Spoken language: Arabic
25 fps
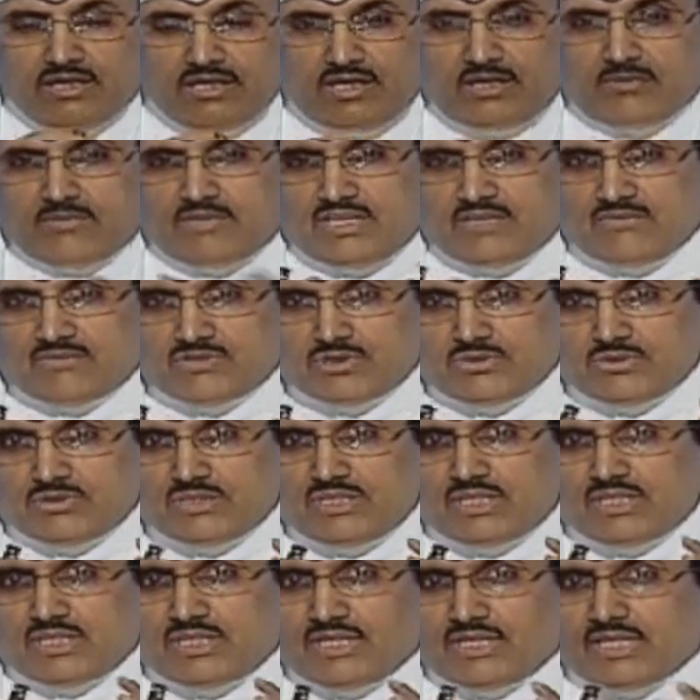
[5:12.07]
يعني مثلا في
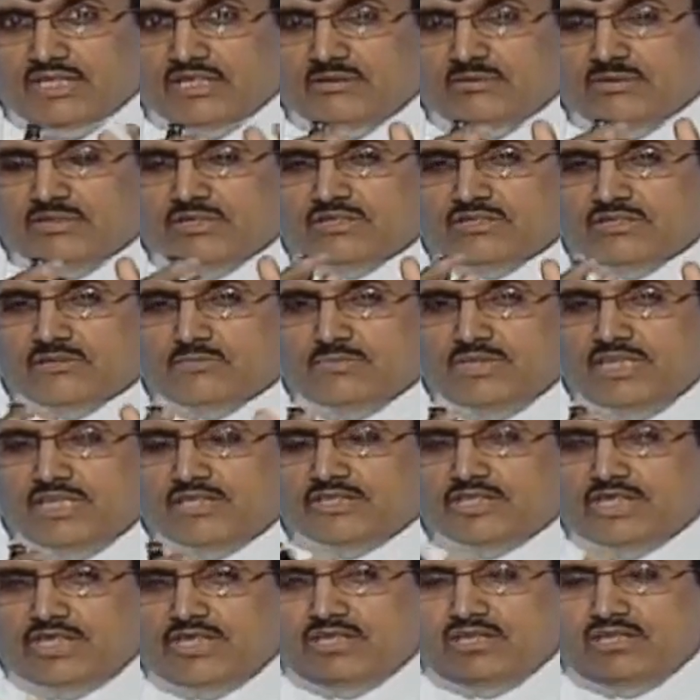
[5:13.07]
السعودية إذا الخدمات
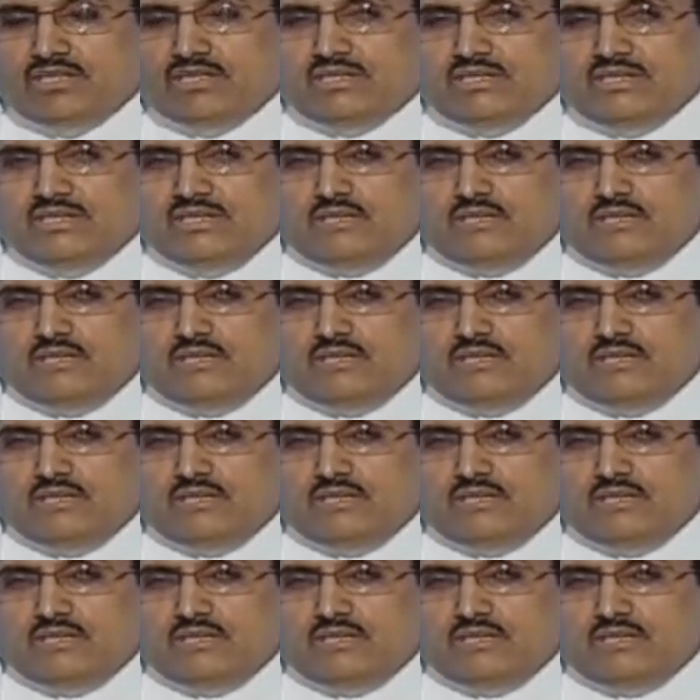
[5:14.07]
الطبية جيدة